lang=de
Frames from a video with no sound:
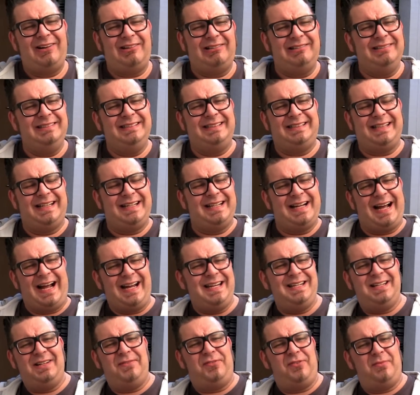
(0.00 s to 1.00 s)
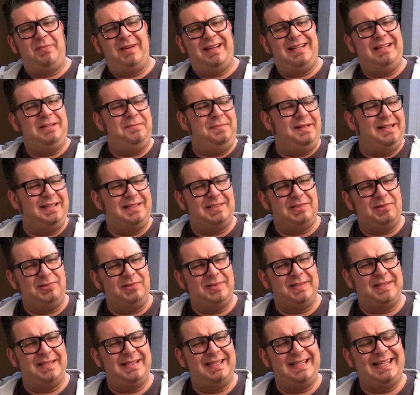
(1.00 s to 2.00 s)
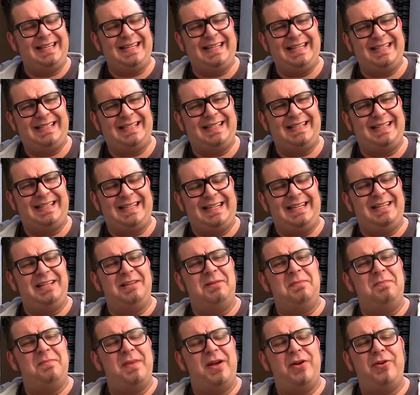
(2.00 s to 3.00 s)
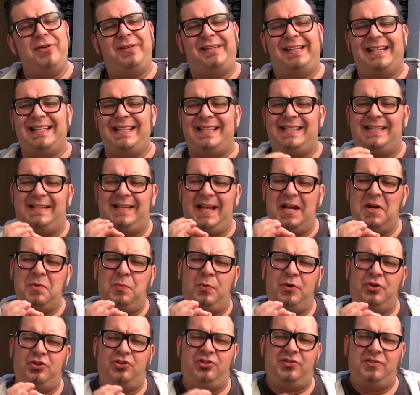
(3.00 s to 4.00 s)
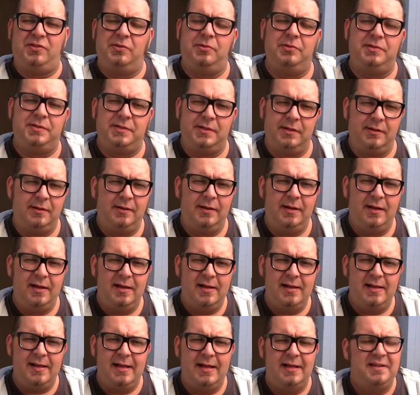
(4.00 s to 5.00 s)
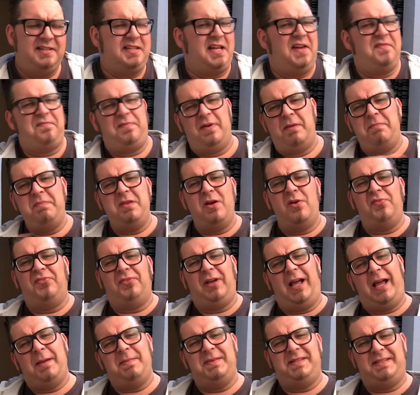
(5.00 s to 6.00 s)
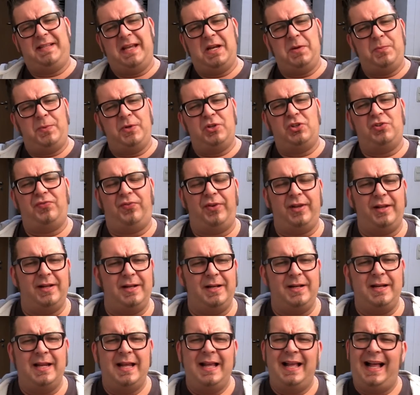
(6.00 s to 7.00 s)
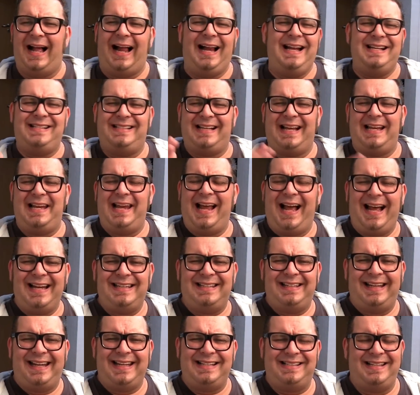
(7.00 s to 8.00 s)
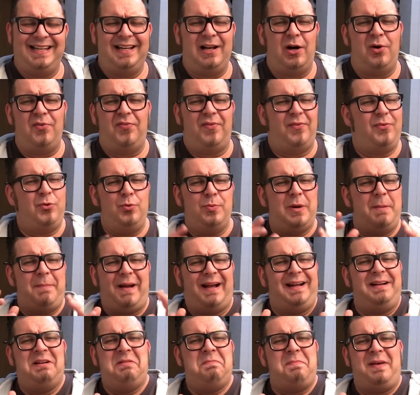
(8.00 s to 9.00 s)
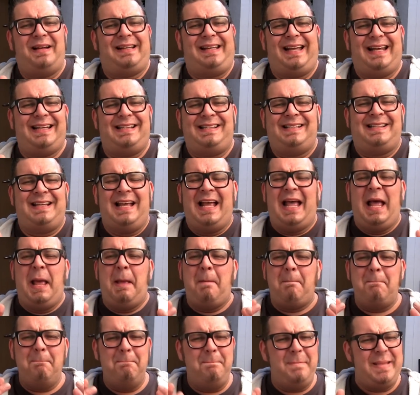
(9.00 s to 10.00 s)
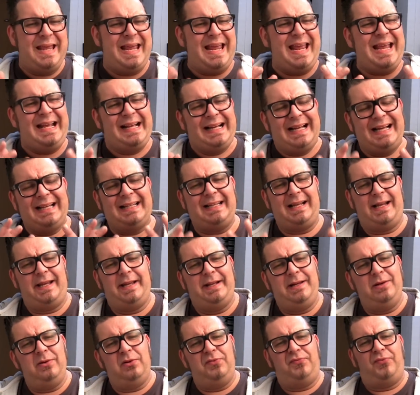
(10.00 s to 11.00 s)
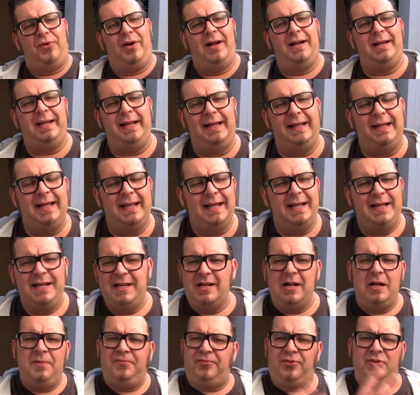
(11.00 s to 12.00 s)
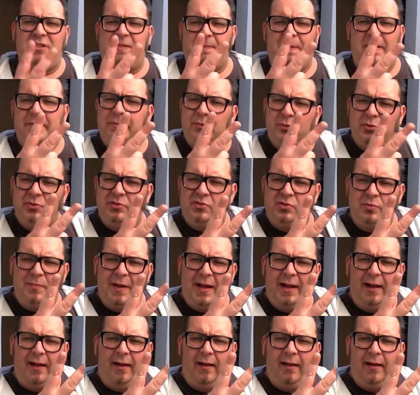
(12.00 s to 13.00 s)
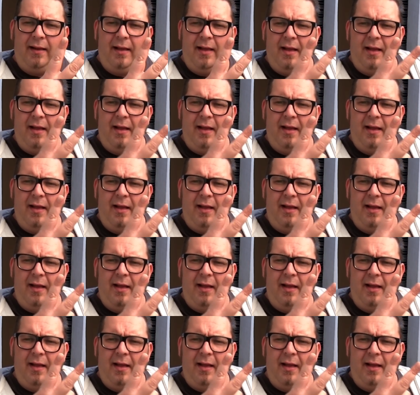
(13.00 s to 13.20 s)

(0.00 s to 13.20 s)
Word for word: Und eine andere von meinen Lieblingssoßen ist die American Sandwich Soße. Darf bei mir auf keinem Sandwich fehlen, als Salatdressing auf überbackenen Baguettes. Mega geil und vor allen Dingen innerhalb von zwei Minuten zu machen.